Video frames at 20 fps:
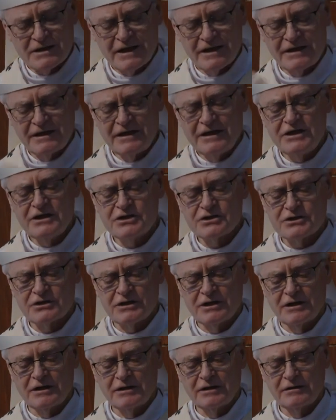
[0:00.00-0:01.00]
da
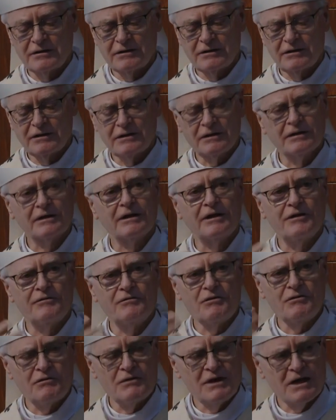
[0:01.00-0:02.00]
igreja que
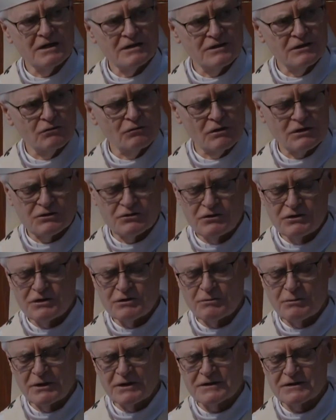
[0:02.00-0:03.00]
vivia situações de
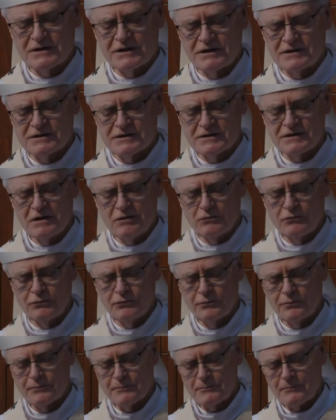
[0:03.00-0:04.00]
perseguição.
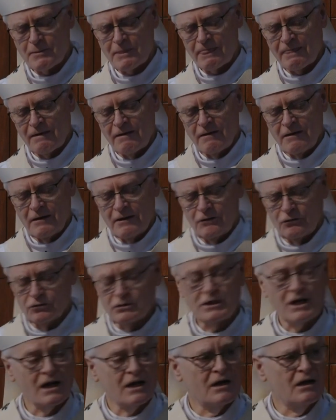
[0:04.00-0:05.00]
O
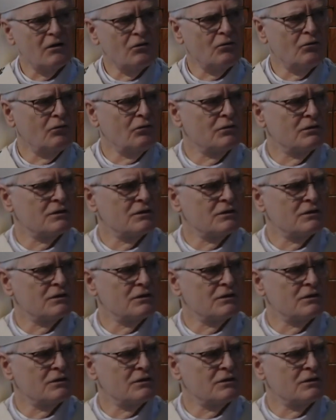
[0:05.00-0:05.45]
dragão